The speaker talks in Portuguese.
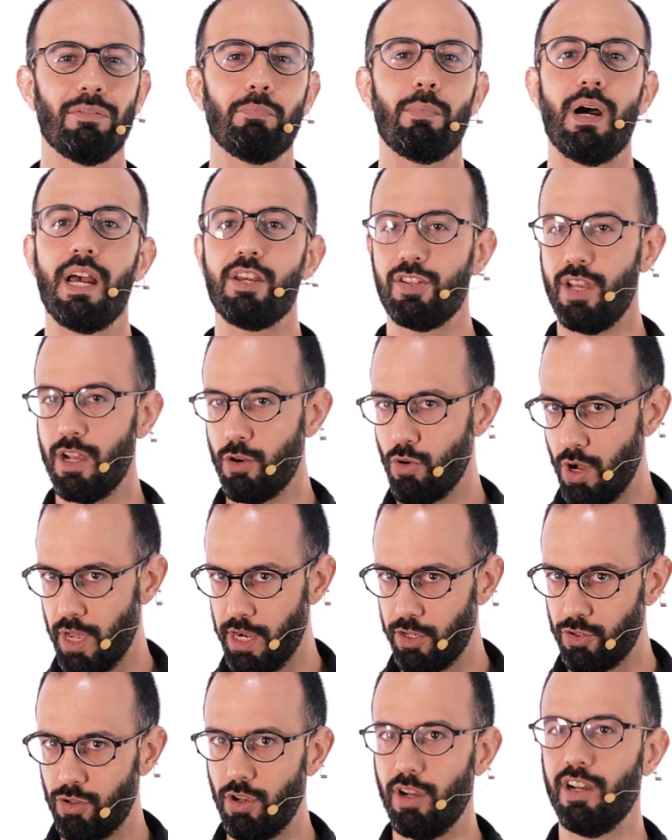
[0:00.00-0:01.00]
Mas
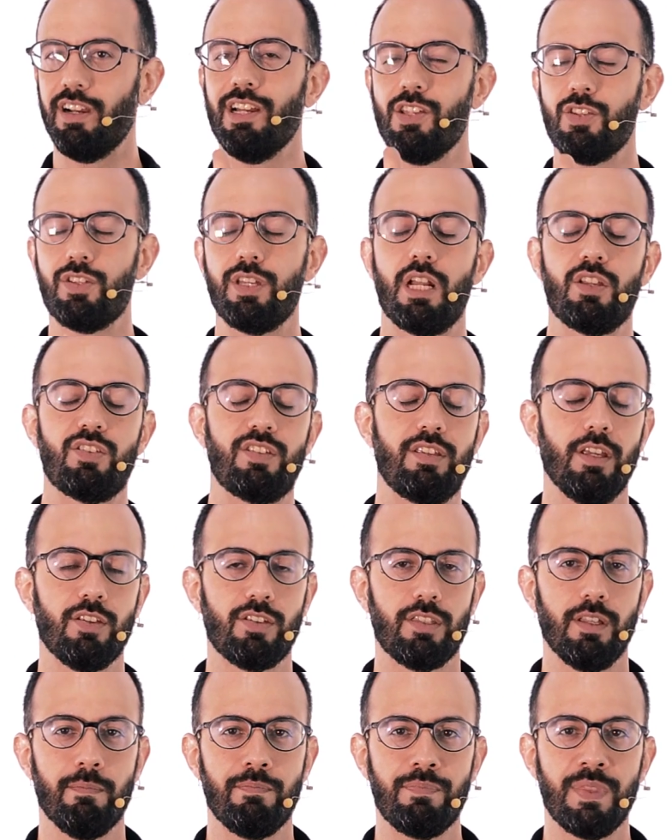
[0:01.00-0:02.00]
agora só, antes era
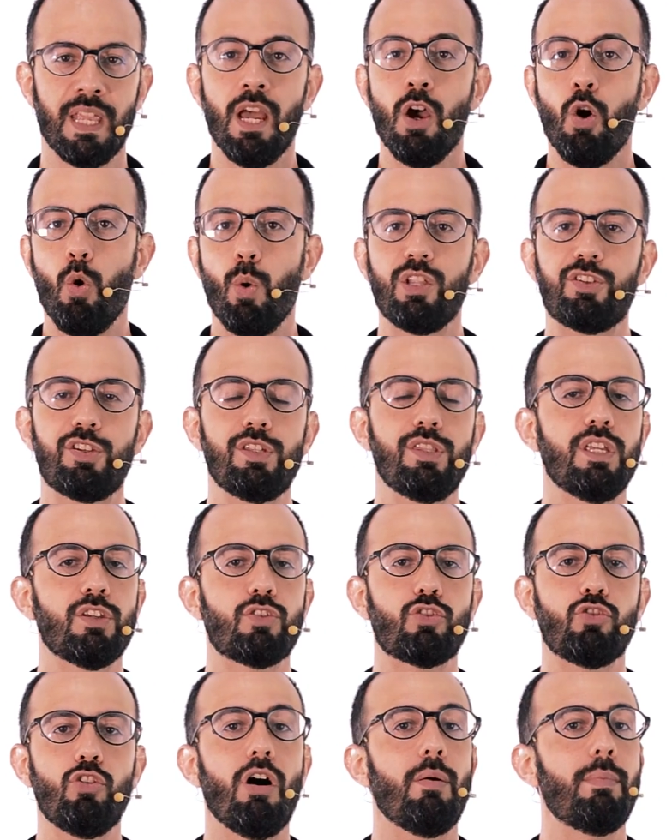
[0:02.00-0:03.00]
sexta. Ou ele se
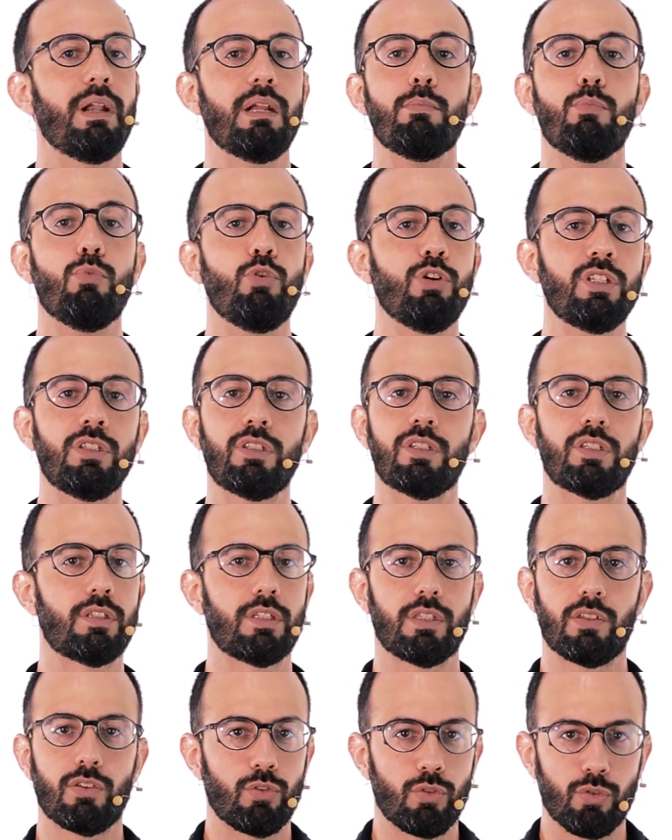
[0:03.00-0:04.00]
desdobra em
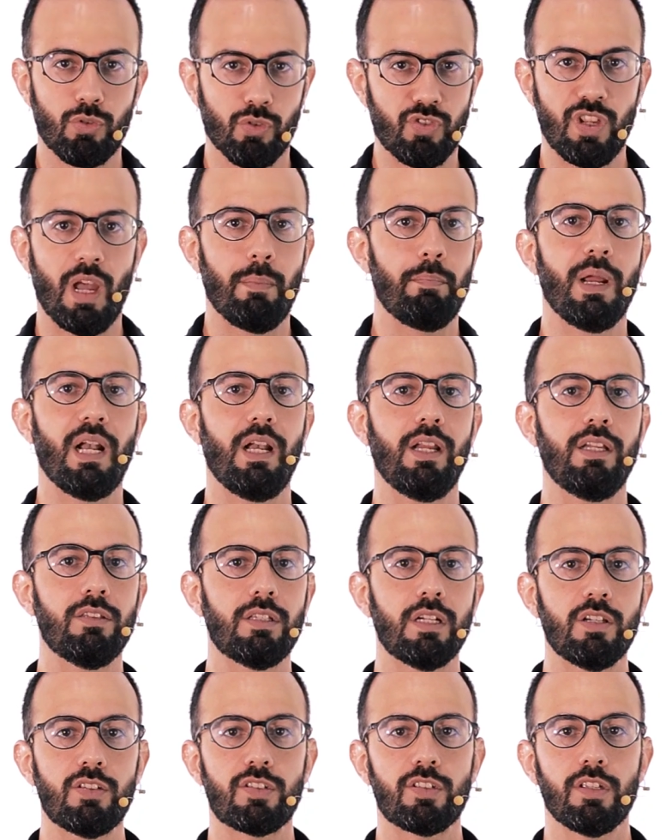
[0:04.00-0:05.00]
muitos epilintras,
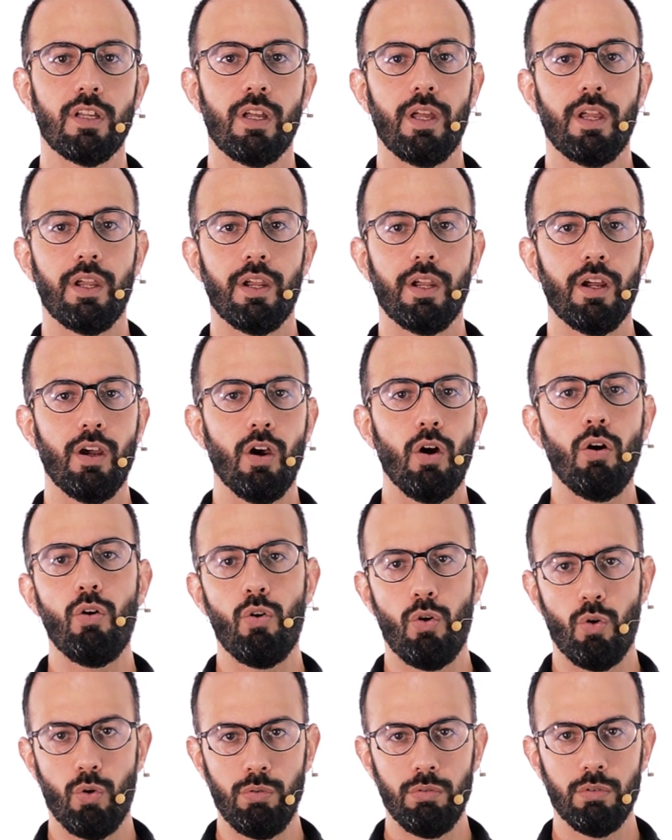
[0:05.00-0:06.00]
Pilintras,
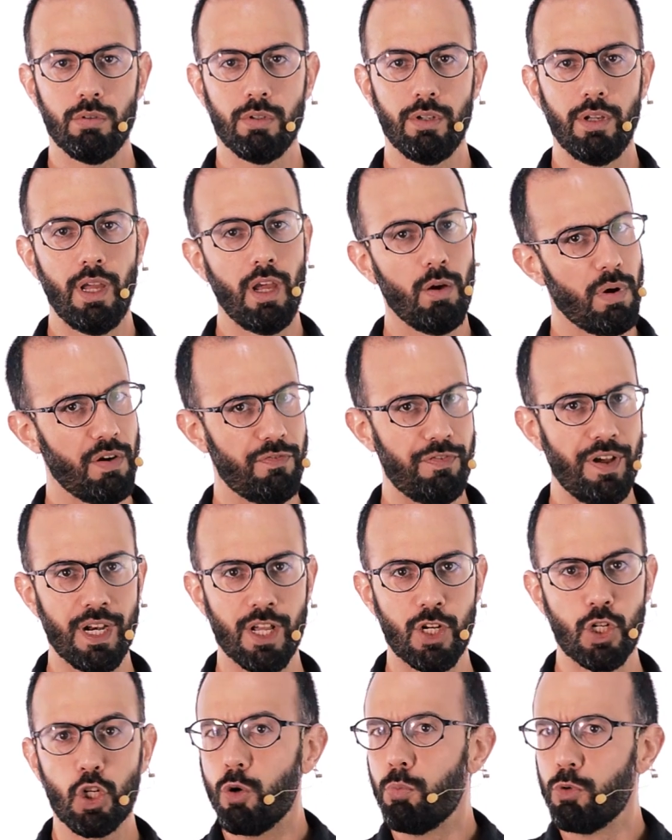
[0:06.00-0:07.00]
ou é uma
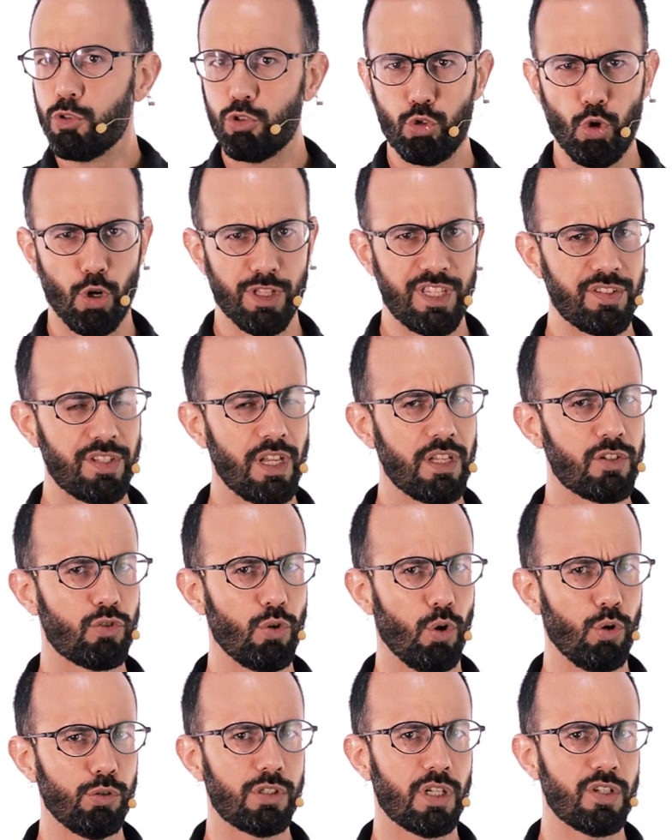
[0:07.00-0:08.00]
falange como todas as
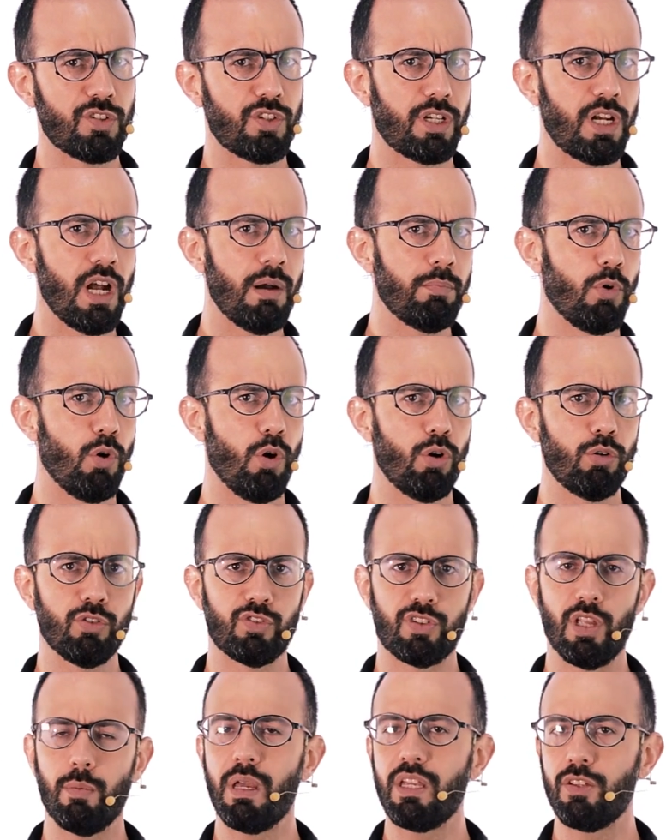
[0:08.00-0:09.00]
outras e
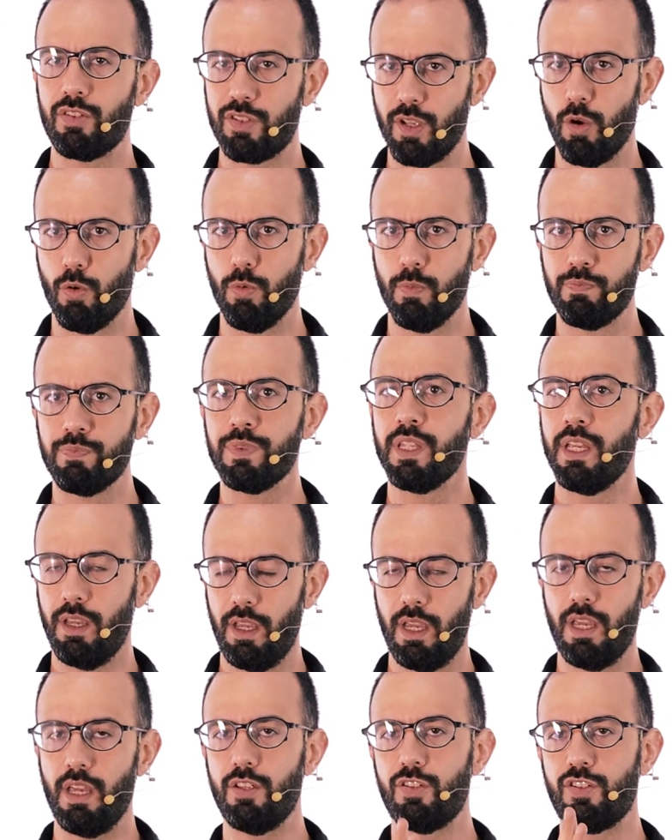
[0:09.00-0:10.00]
caboclos também são.
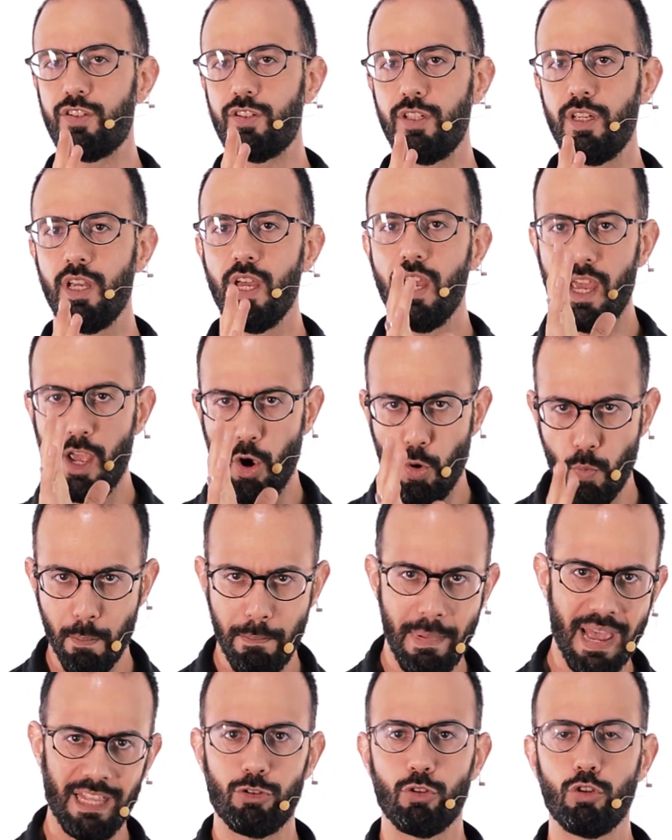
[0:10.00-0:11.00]
Esse é o
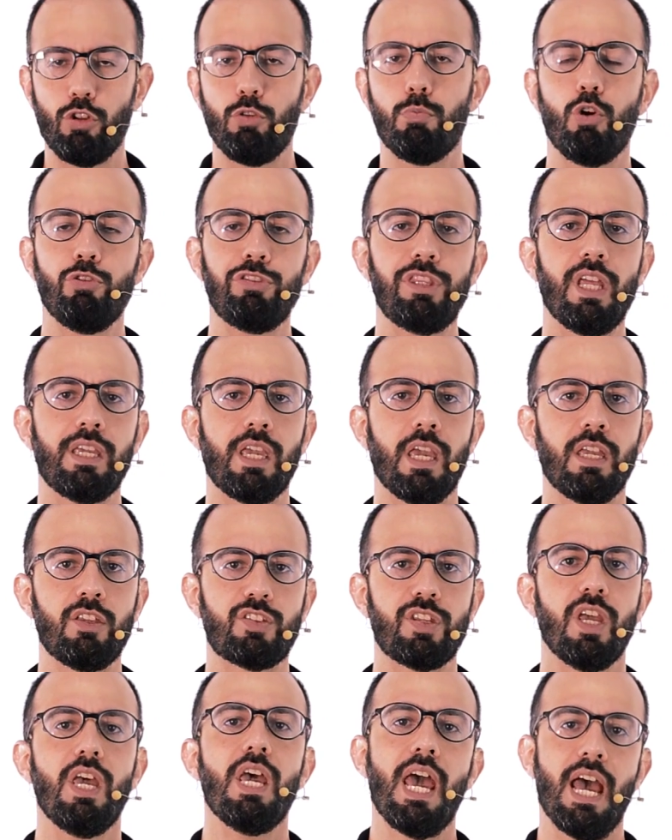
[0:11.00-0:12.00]
método
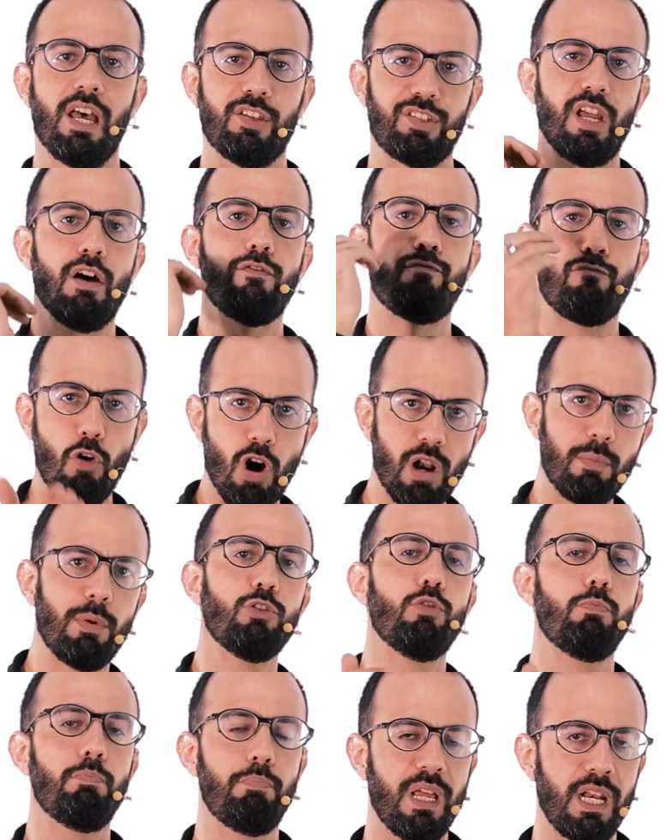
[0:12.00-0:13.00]
montanhense, essa é a forma
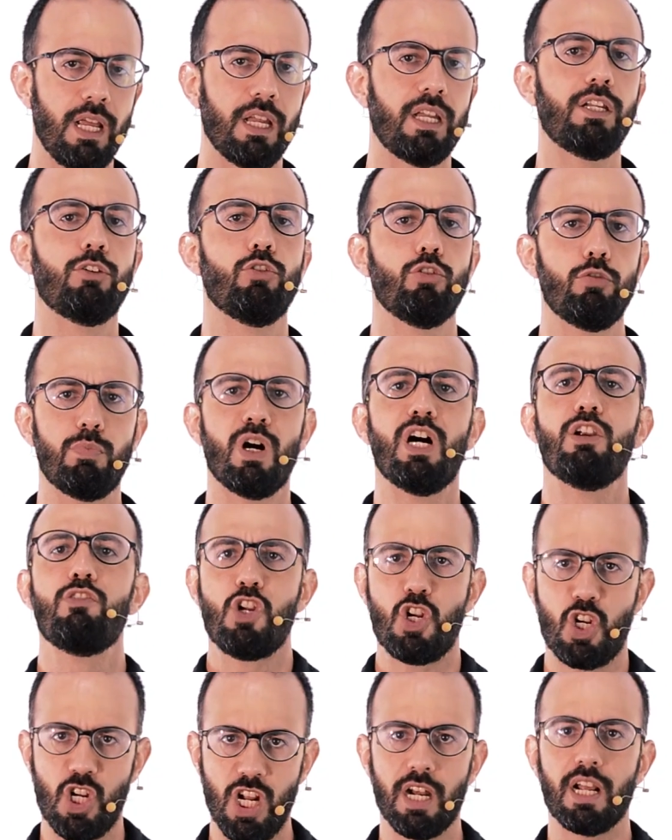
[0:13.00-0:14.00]
do peregrino urbano
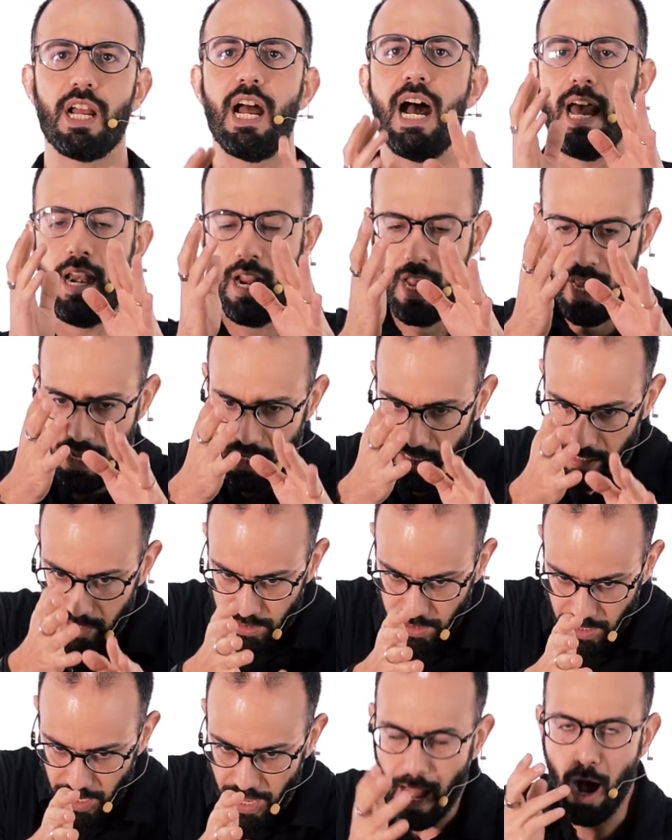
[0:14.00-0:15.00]
enxergar
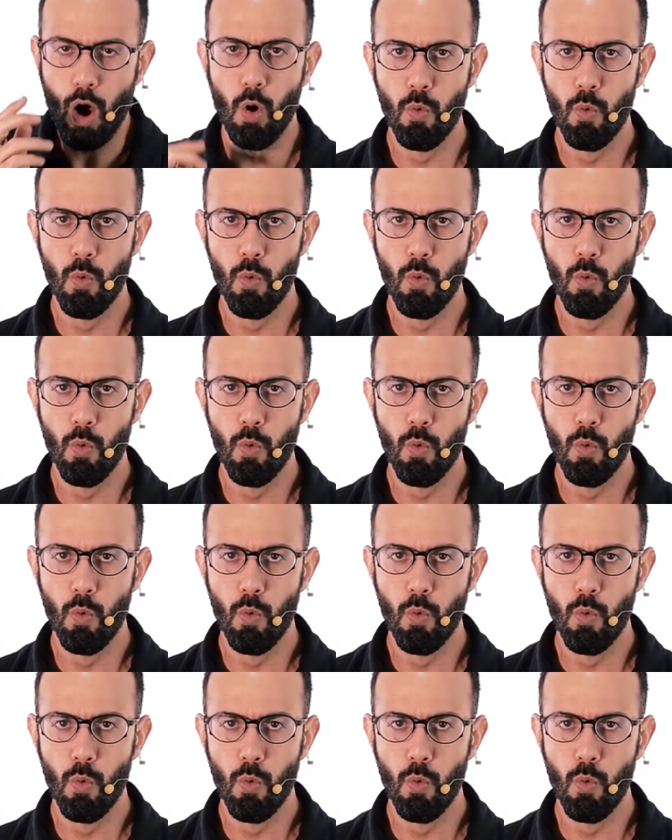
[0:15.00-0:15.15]
a